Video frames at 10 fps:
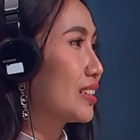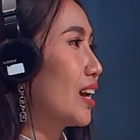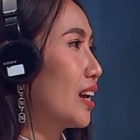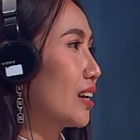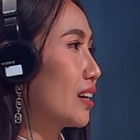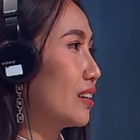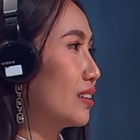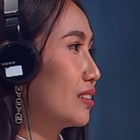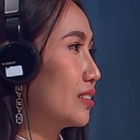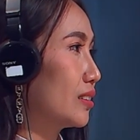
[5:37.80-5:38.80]
แม่ใช่ค่ะ
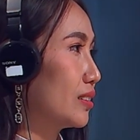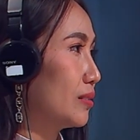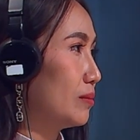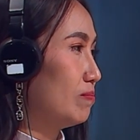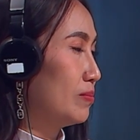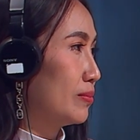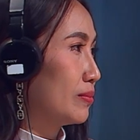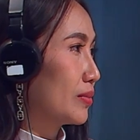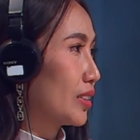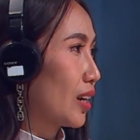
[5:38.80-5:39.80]

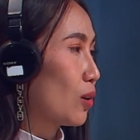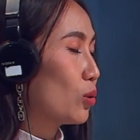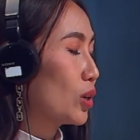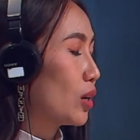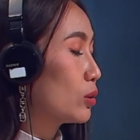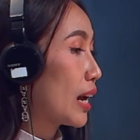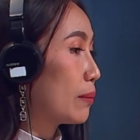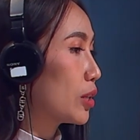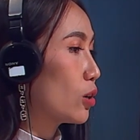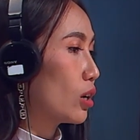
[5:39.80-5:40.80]
เขาเขาถา
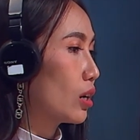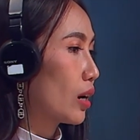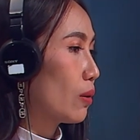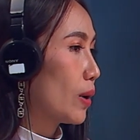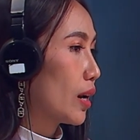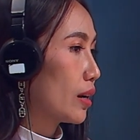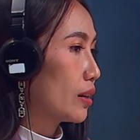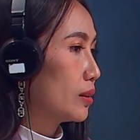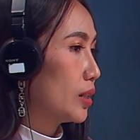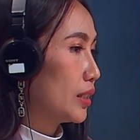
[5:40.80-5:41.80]
มตลอดแล้วค่ะว่า
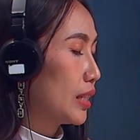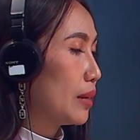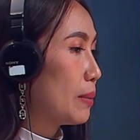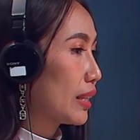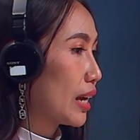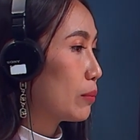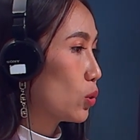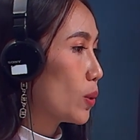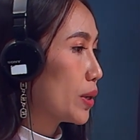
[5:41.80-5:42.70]
ที่แม่ทำทุก